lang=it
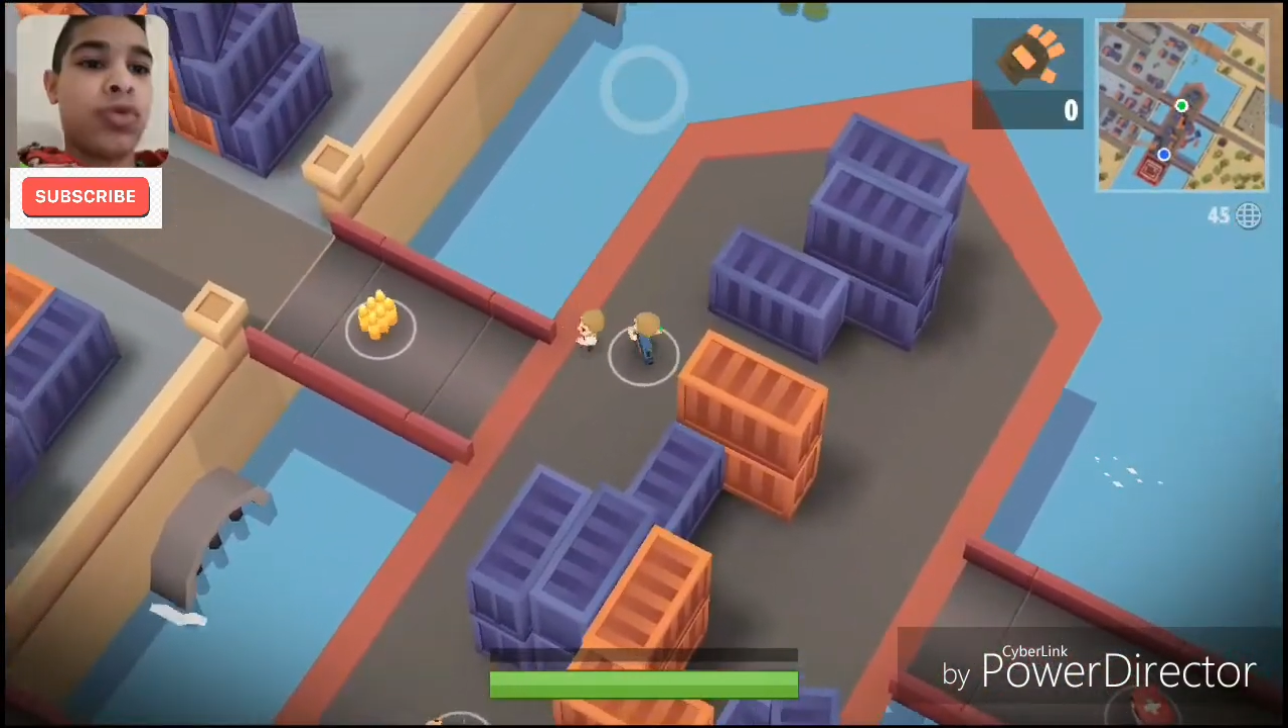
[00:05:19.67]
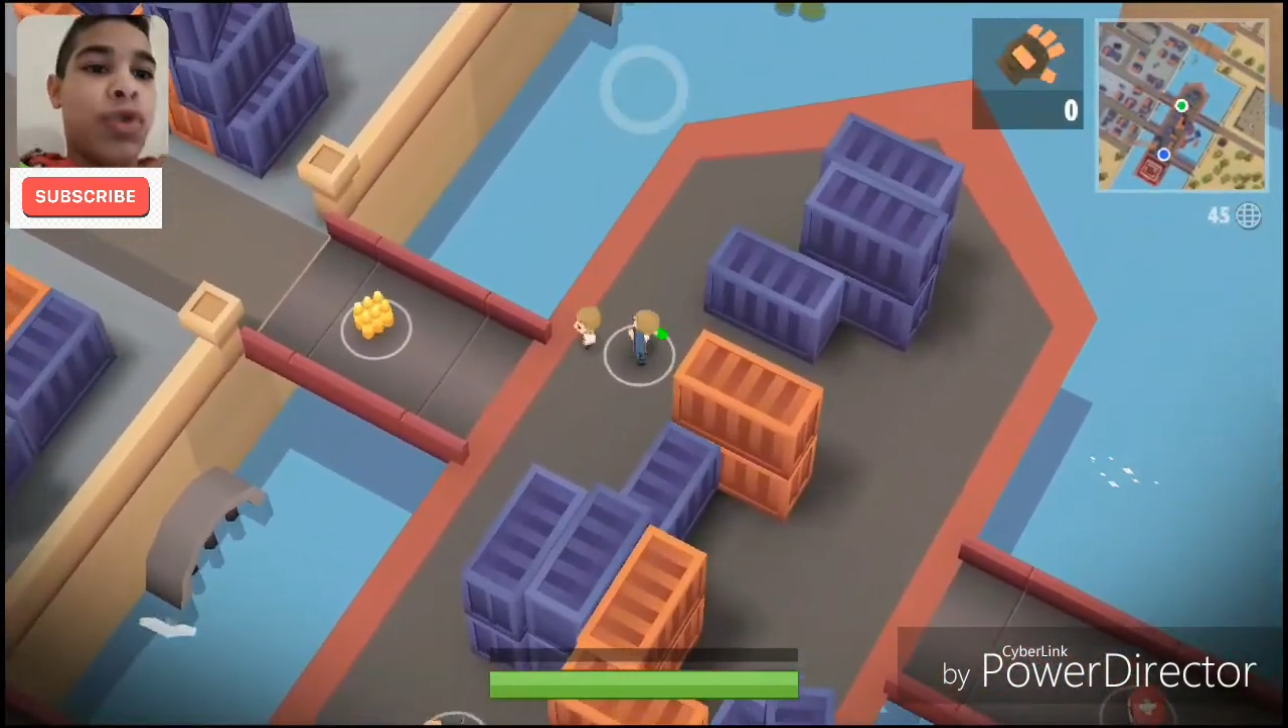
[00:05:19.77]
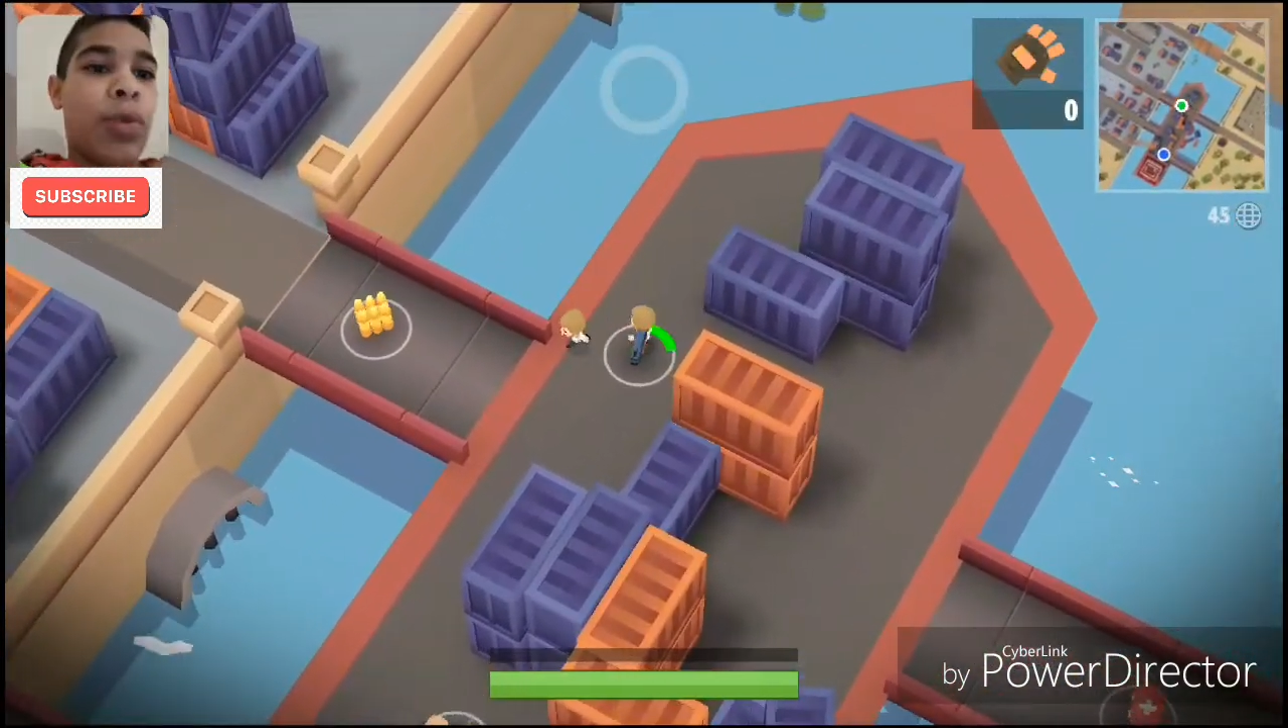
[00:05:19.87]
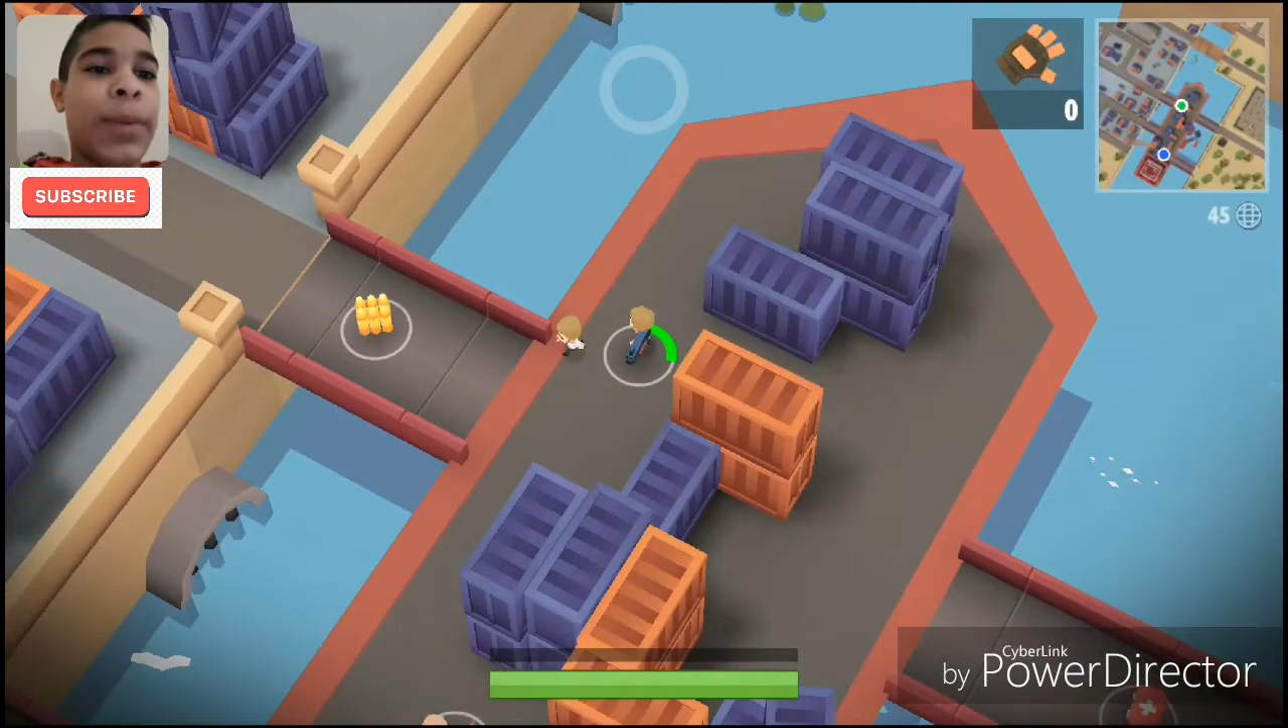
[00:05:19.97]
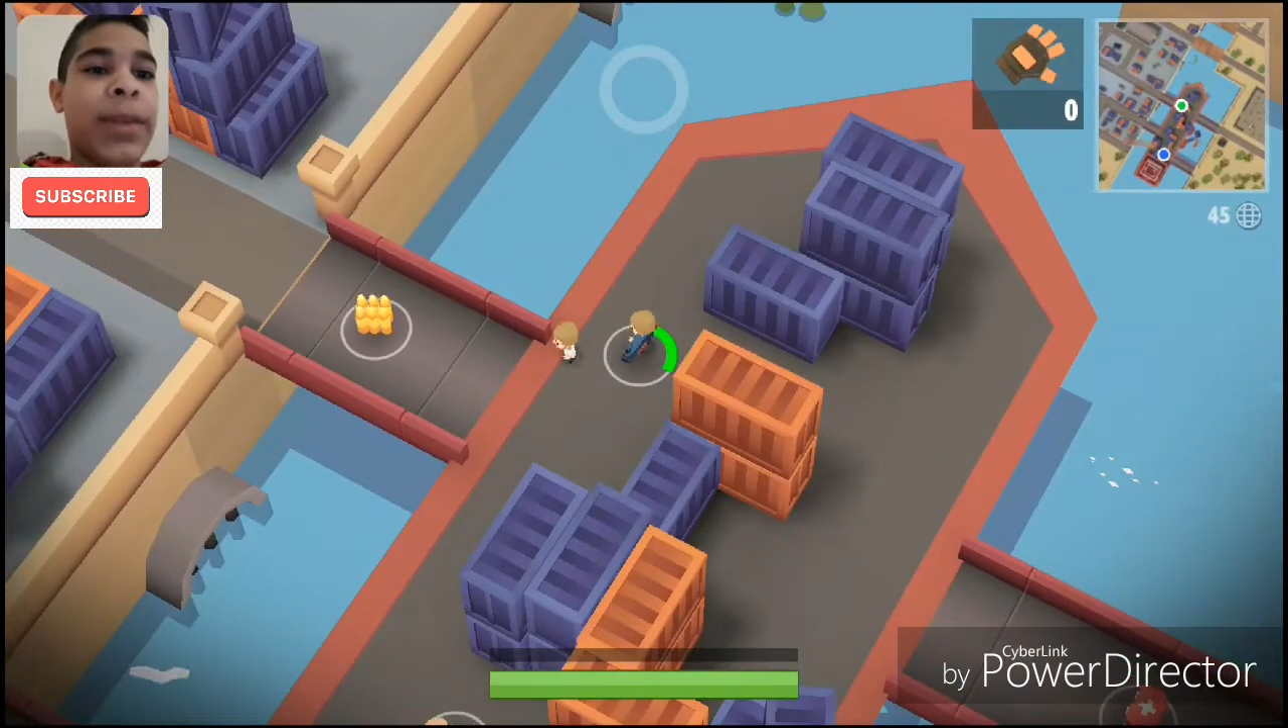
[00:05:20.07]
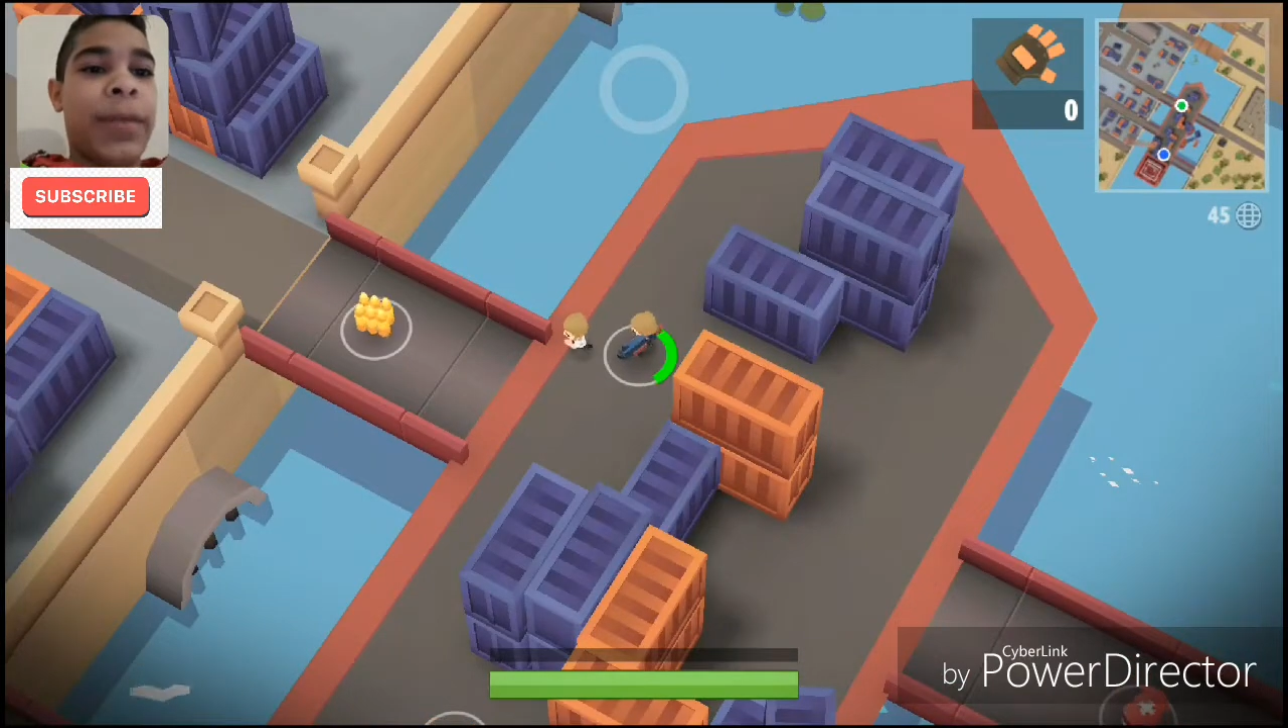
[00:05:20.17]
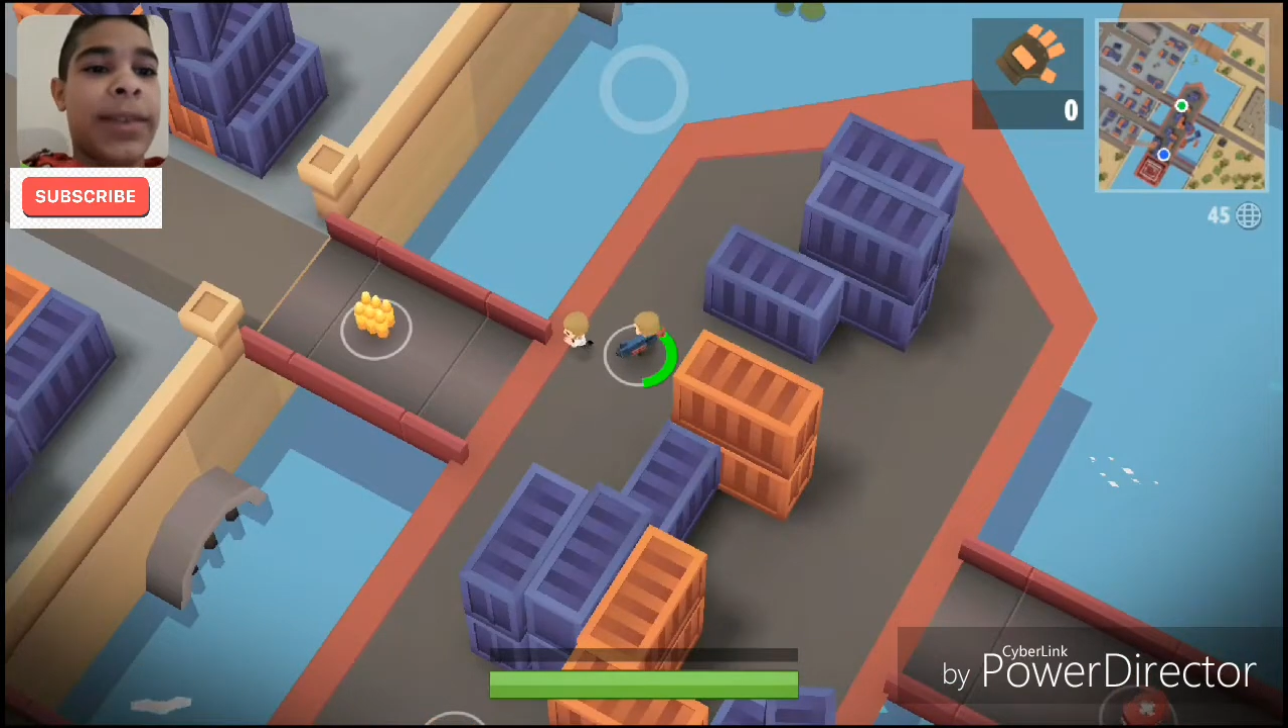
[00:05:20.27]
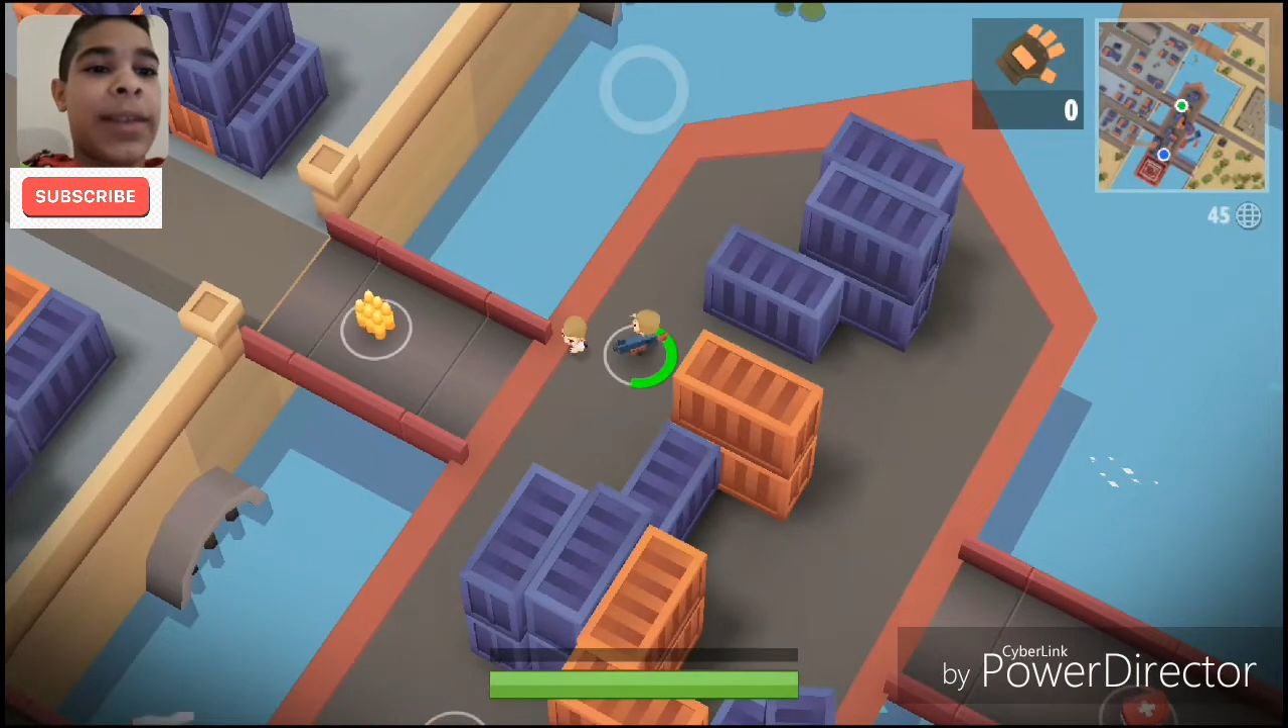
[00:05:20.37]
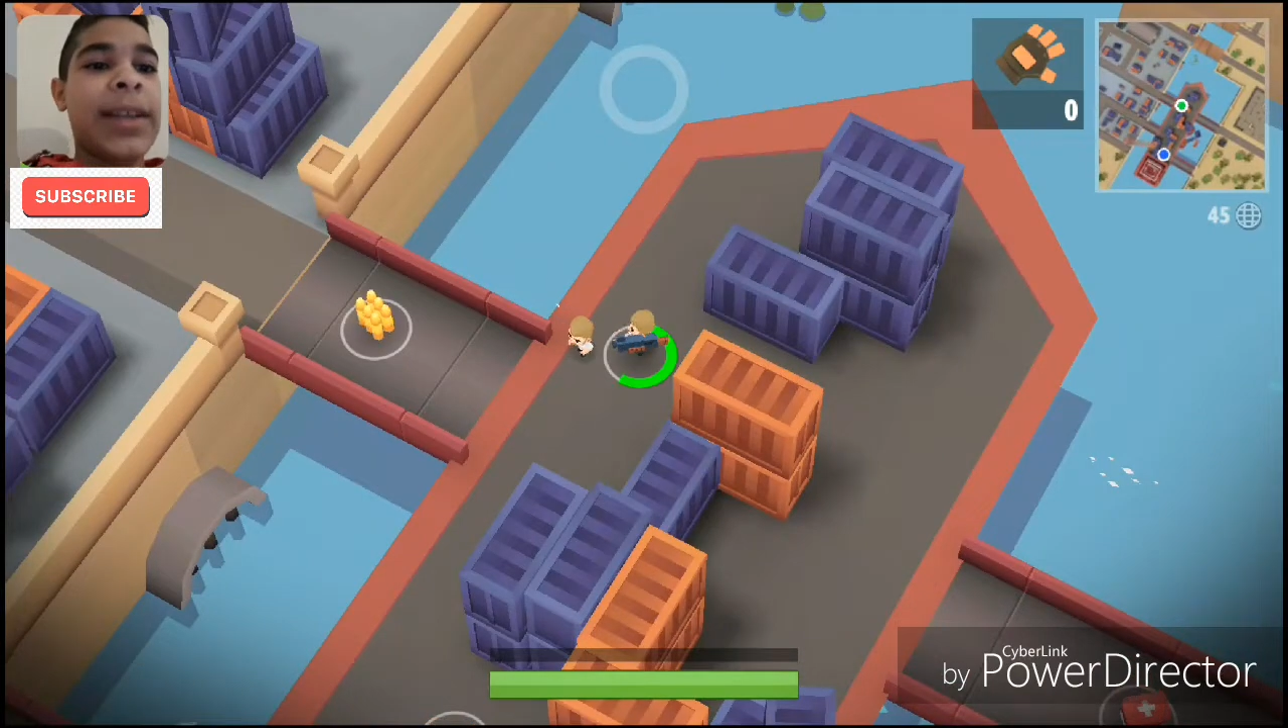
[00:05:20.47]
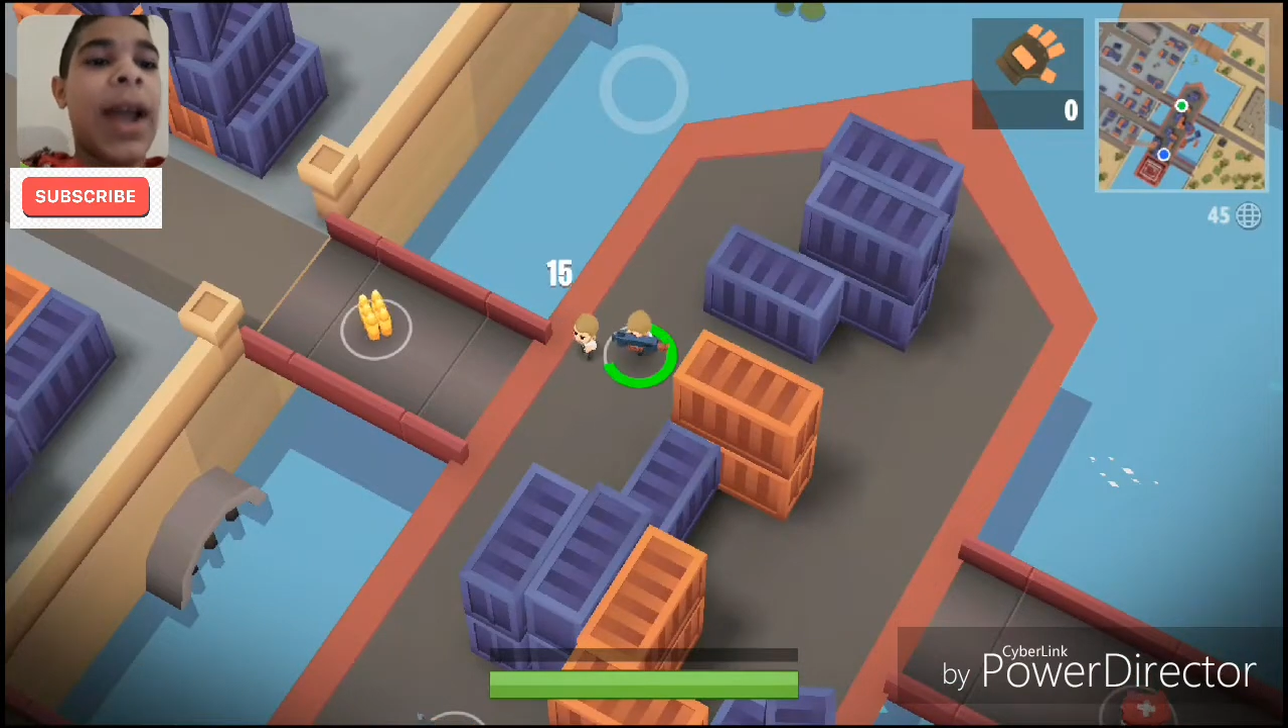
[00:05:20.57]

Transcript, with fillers: colpa dei fratelli